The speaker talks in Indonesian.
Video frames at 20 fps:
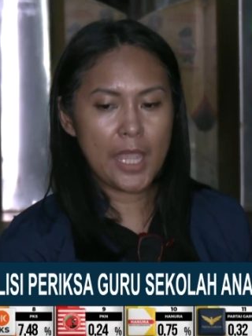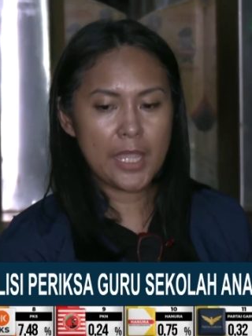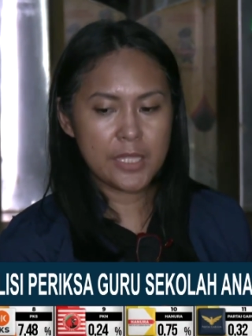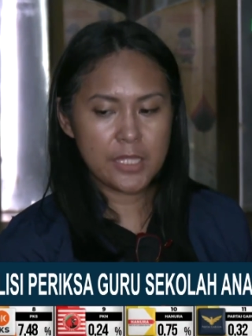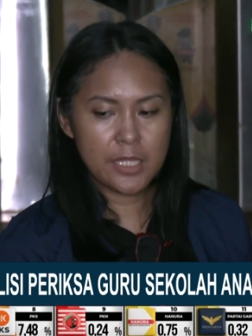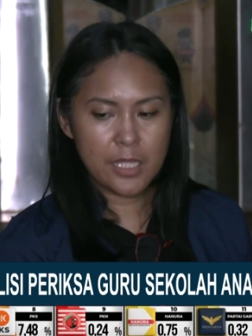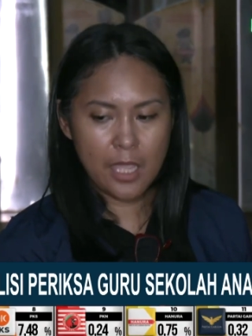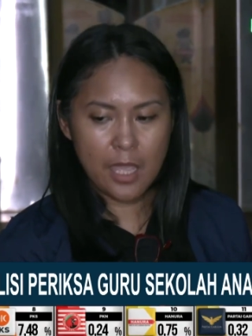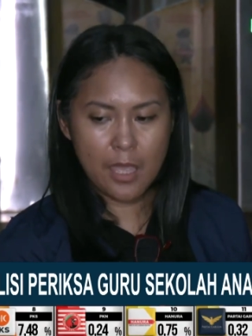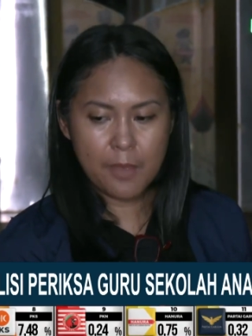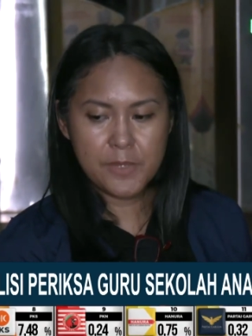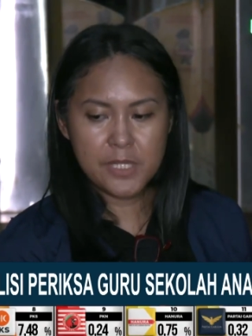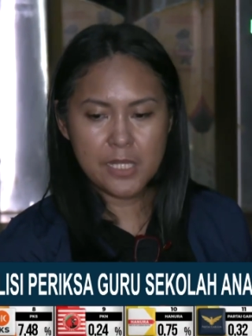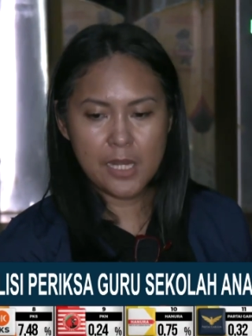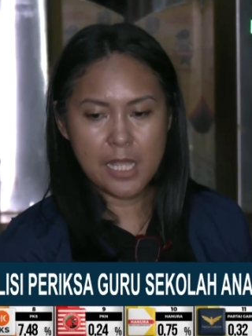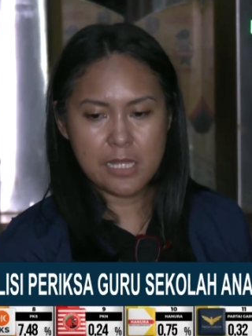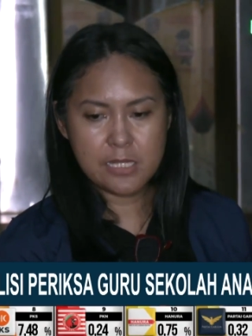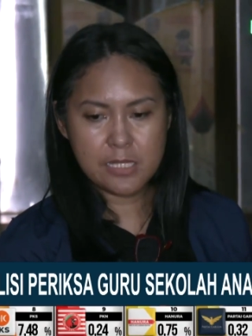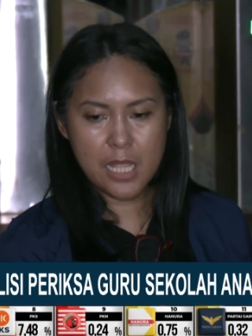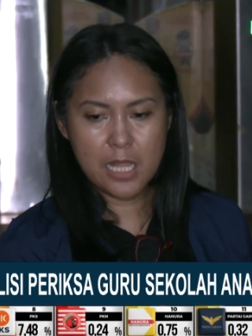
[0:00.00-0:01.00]
hanya
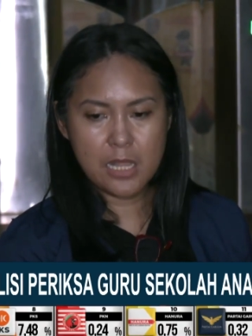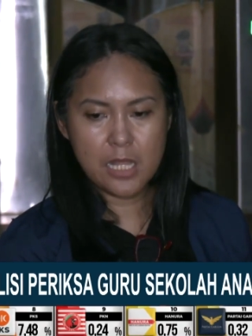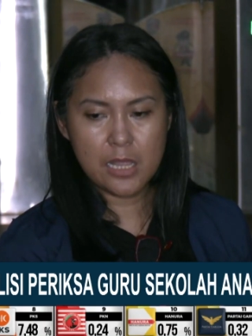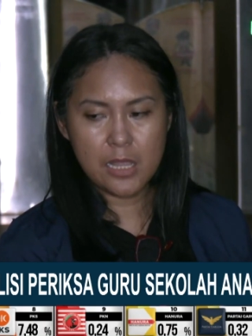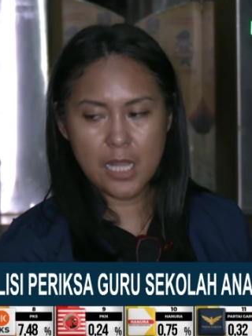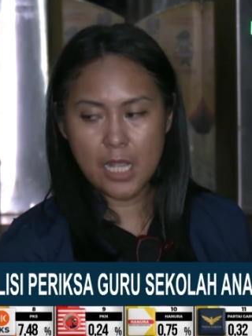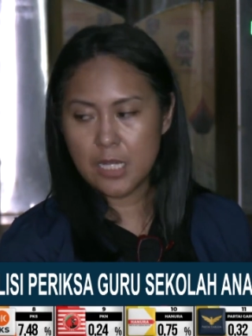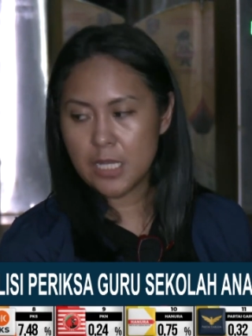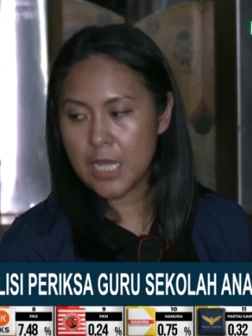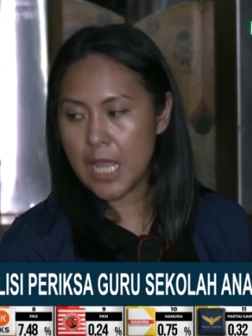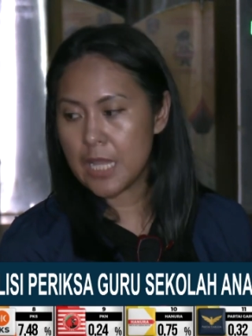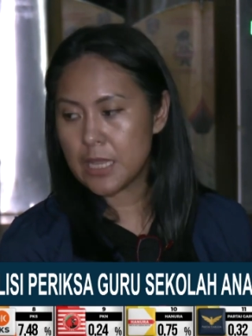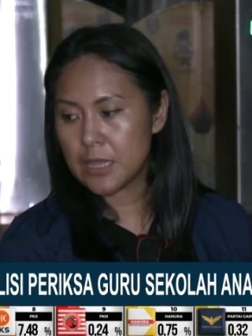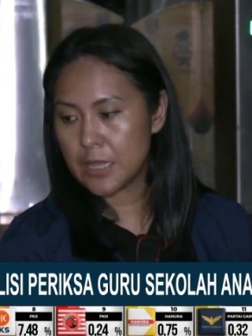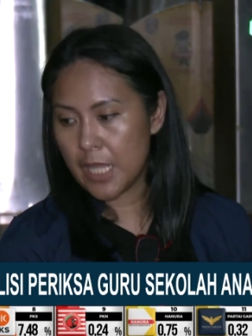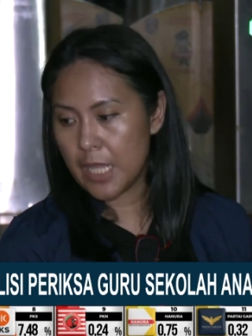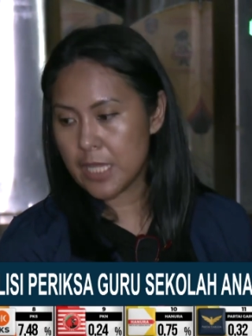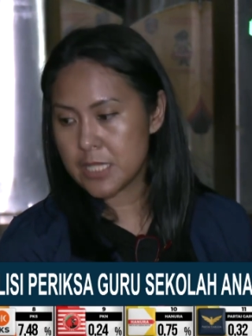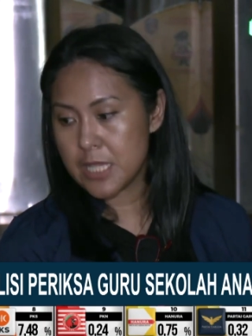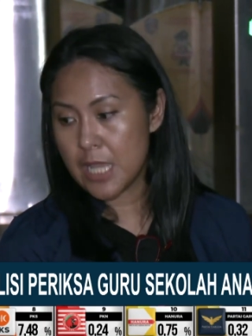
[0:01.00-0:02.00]
menjelaskan tentang
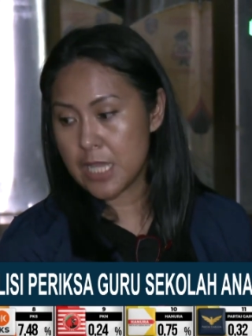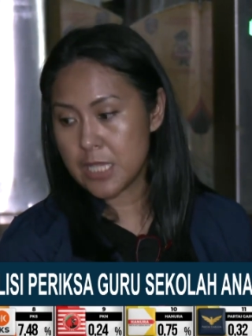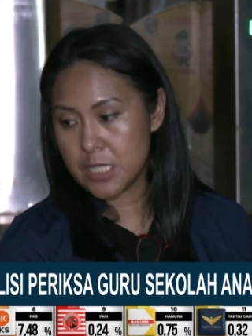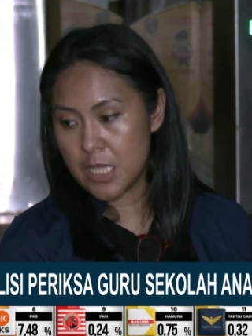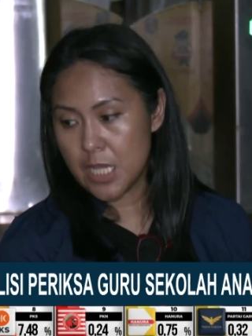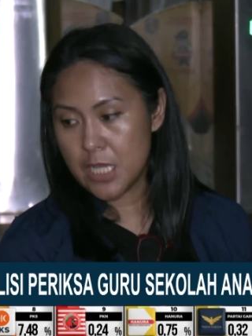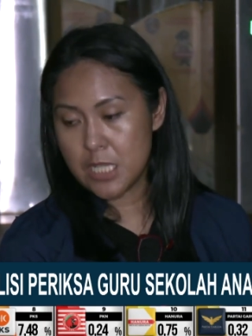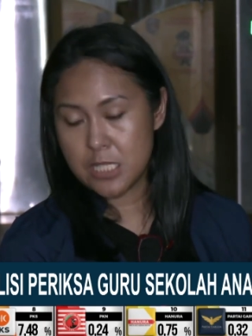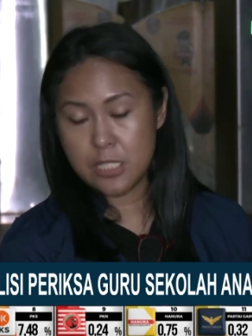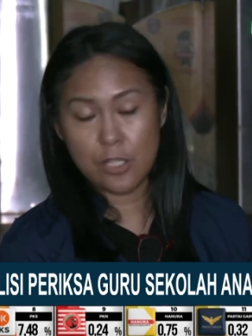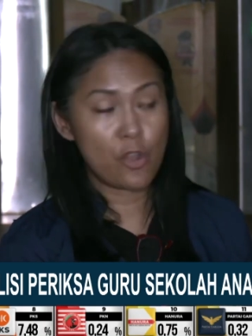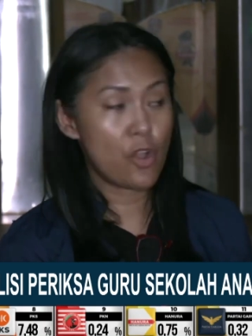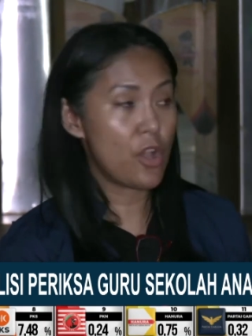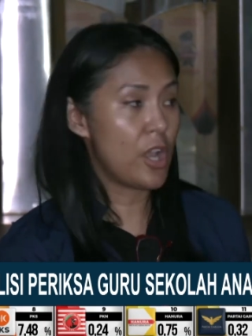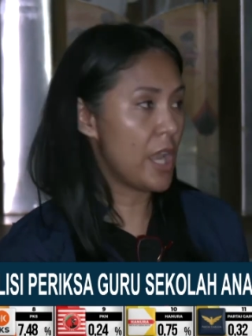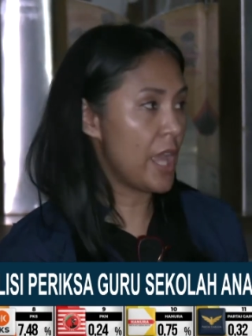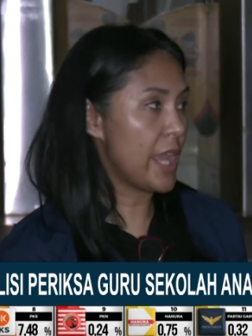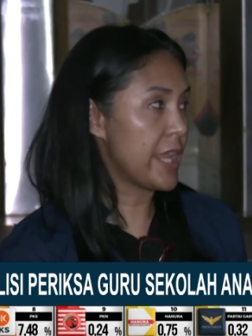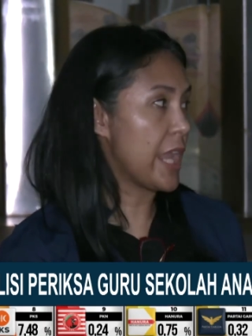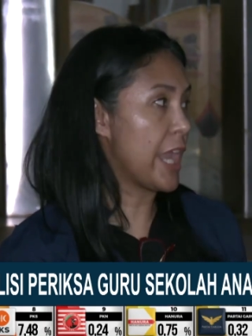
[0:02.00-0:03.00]
Dante saja di
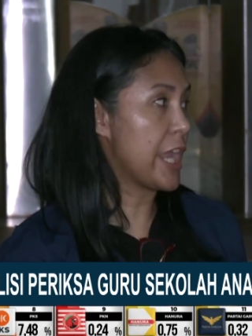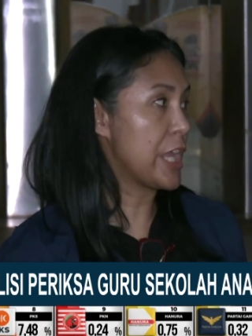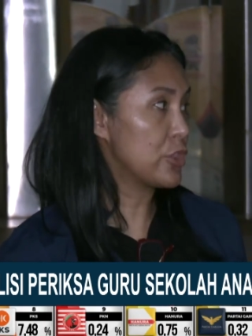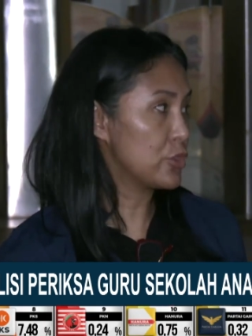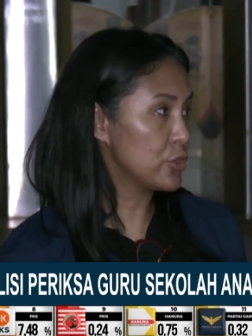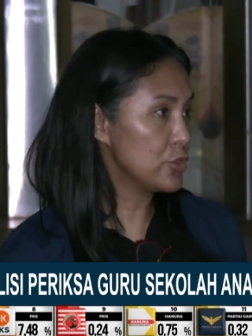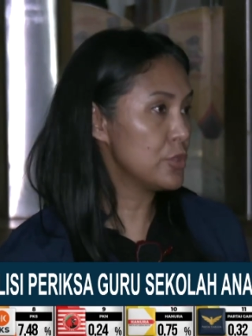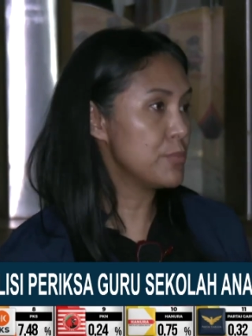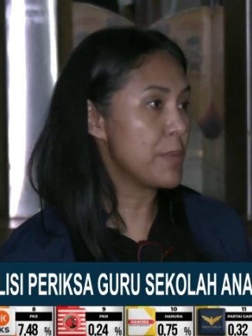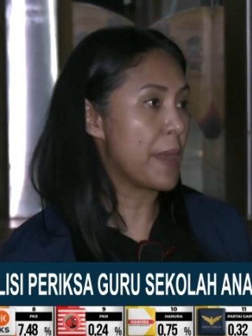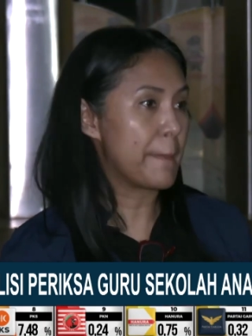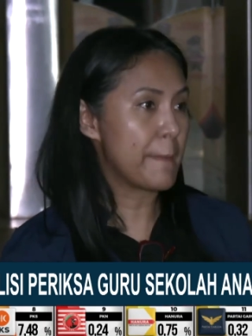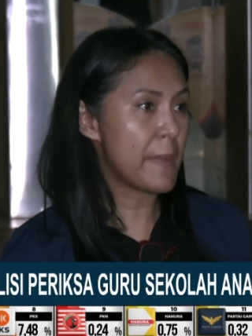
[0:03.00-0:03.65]
sekolah yaitu